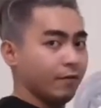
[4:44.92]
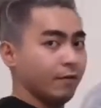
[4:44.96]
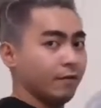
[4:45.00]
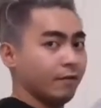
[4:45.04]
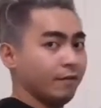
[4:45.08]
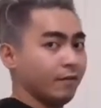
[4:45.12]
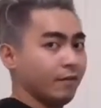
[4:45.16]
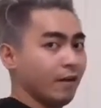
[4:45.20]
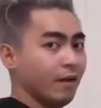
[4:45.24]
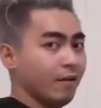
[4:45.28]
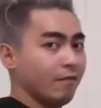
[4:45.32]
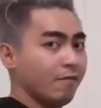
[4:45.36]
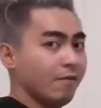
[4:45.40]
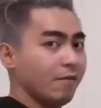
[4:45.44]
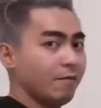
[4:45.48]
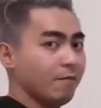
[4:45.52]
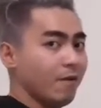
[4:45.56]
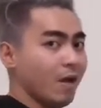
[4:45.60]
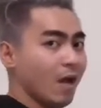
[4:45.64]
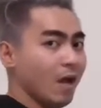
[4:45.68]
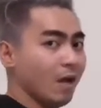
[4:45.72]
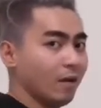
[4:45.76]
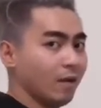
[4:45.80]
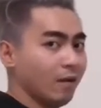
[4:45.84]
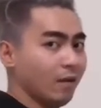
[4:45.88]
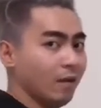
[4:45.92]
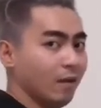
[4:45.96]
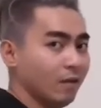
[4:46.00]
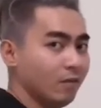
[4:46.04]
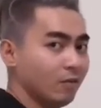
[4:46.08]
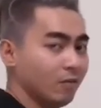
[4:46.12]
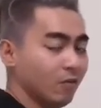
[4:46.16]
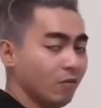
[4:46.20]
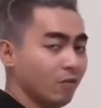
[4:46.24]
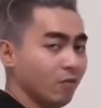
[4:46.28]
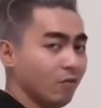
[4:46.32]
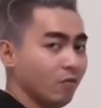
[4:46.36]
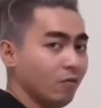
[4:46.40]
Travel back,
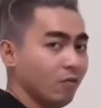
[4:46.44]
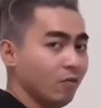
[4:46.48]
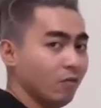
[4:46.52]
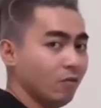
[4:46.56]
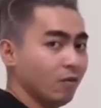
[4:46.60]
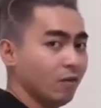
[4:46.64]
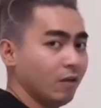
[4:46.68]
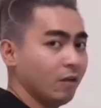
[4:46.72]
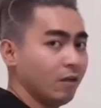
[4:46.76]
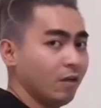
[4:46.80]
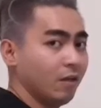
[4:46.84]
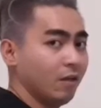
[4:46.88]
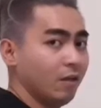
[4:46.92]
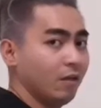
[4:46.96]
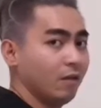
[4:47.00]
ganito. Okay?